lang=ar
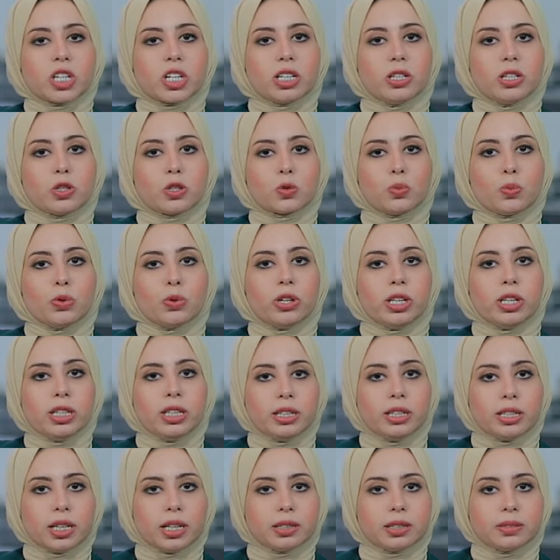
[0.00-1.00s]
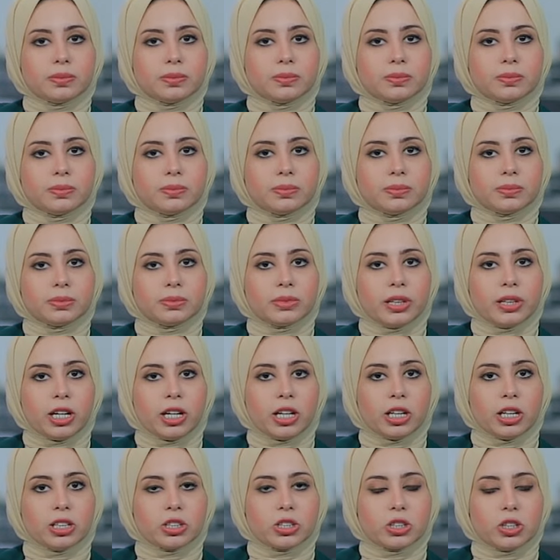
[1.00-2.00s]
أسبوعي
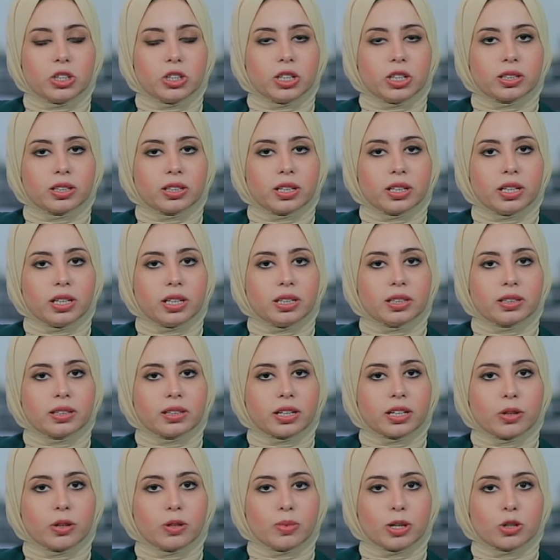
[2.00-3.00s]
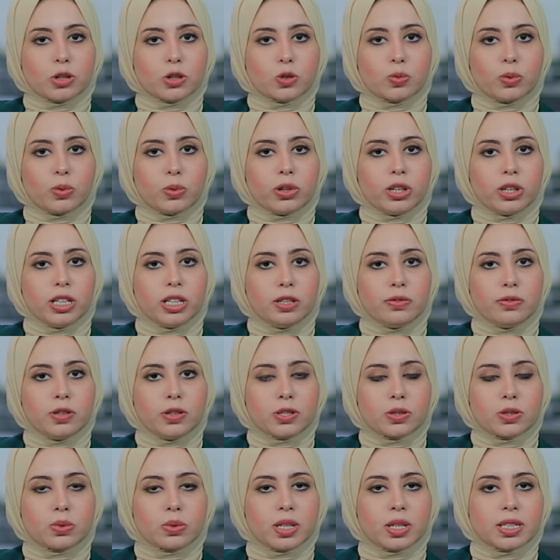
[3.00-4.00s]
20 درجة للتقييم الأسبوعي في
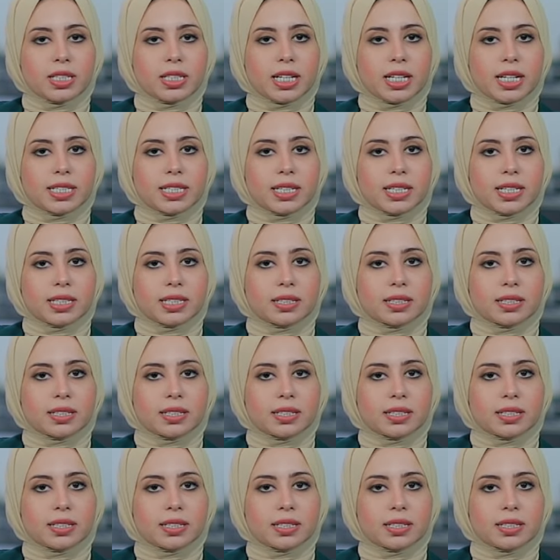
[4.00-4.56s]
صورة أسئلة